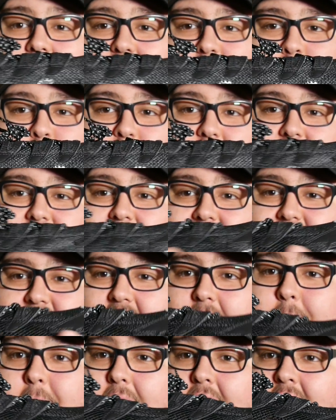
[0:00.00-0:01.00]
Also ihr seht
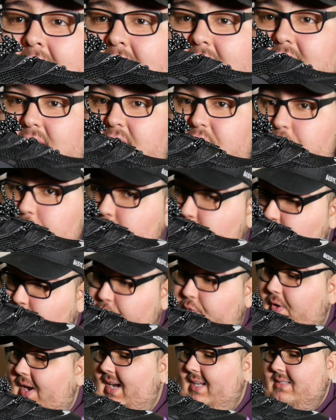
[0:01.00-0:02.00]
selber,
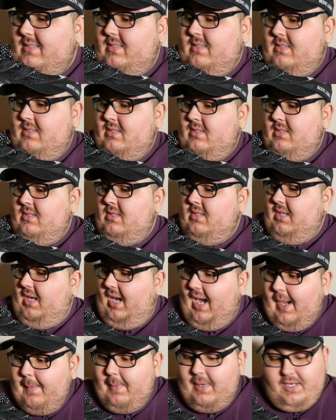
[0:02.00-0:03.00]
schwarz,
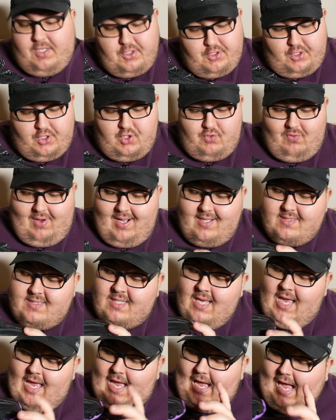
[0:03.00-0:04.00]
ja, aber richtig schwarz,
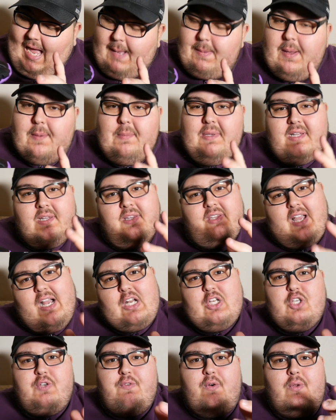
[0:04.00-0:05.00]
aber mit einem
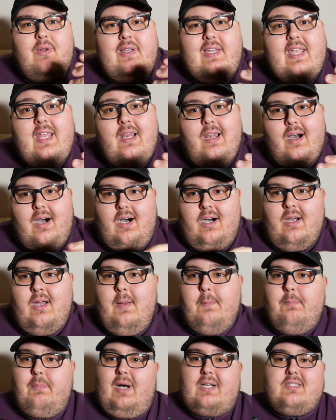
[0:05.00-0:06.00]
Touch von lila.
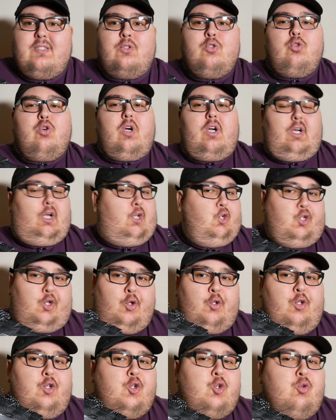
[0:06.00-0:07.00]
Passend sogar, ey, ich
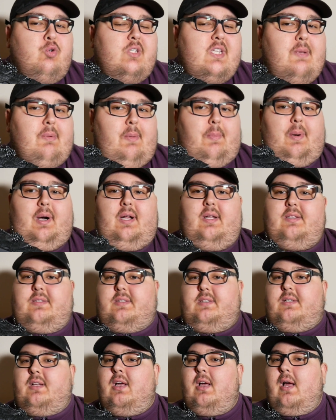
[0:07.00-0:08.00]
könnte die Schuhe selber
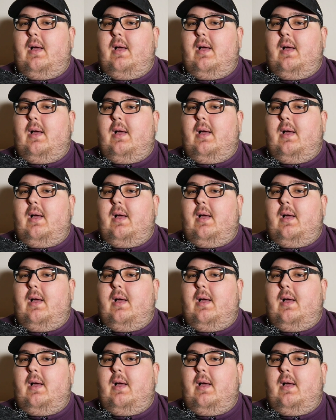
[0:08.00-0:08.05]
behalten.